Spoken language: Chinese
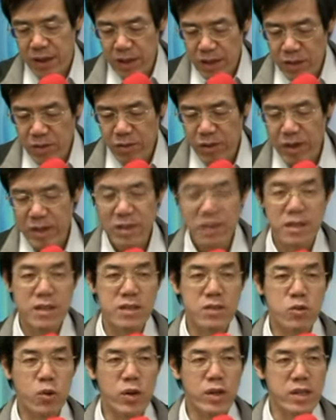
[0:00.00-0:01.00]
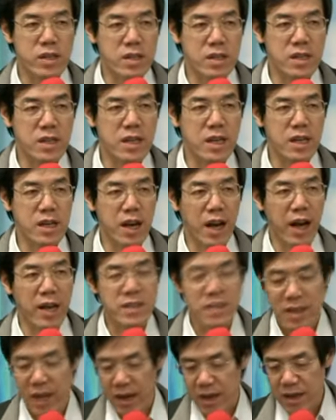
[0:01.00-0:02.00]
因为对以色列人来
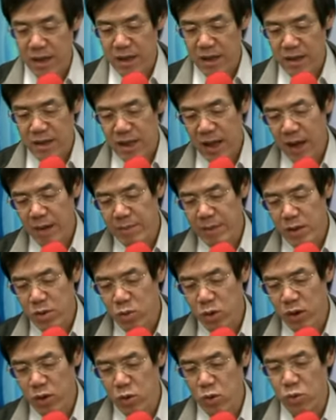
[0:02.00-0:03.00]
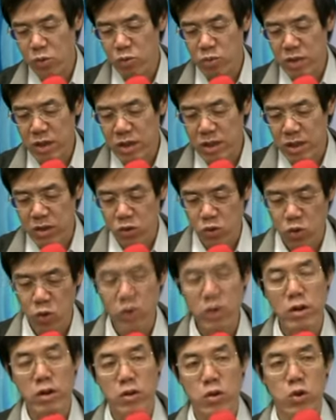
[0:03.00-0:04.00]
讲，他们对土地的
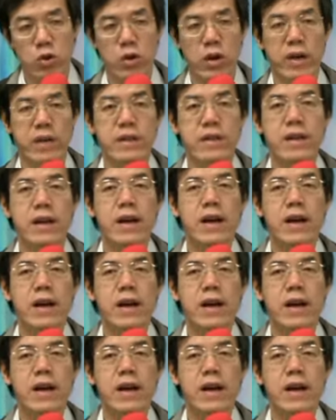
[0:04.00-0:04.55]
所有权，